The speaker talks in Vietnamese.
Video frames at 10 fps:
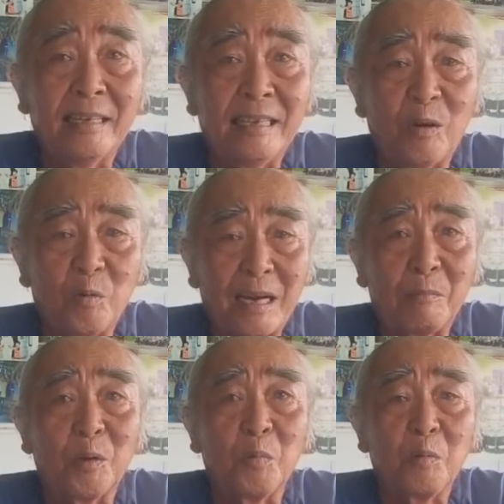dầu
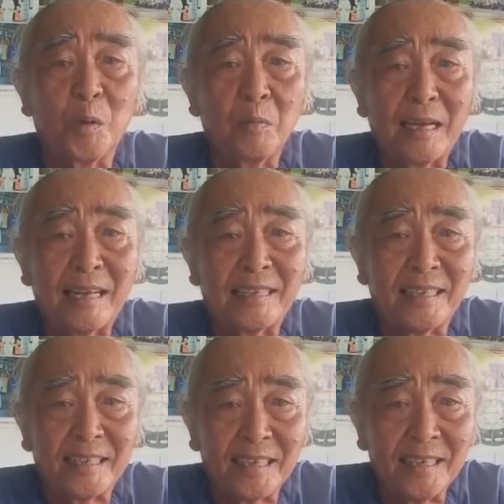làm lụng cũng là
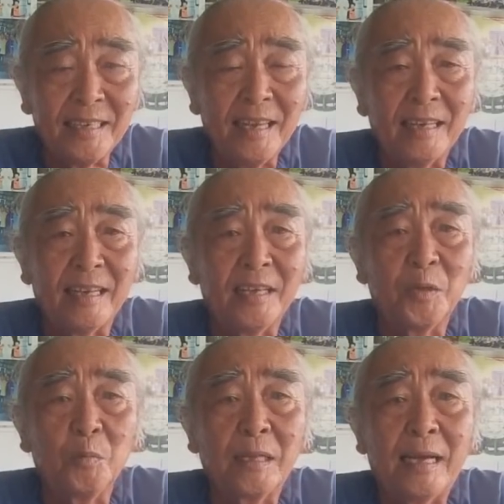chỉ trí để
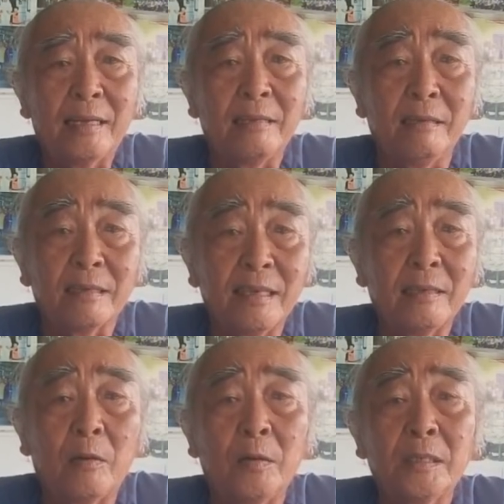chúng ta vượt
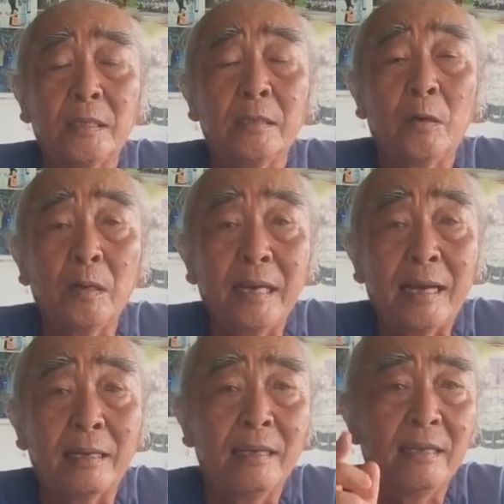lên nỗi sự khó
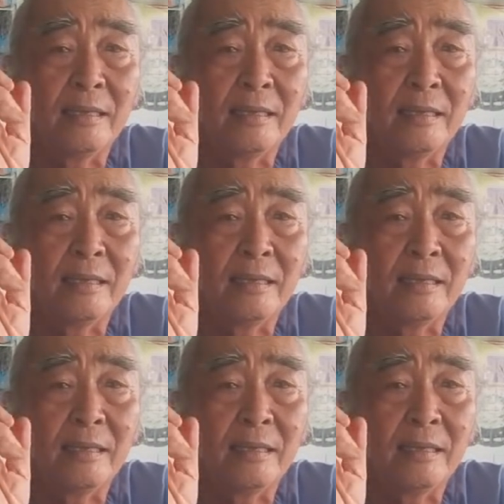khăn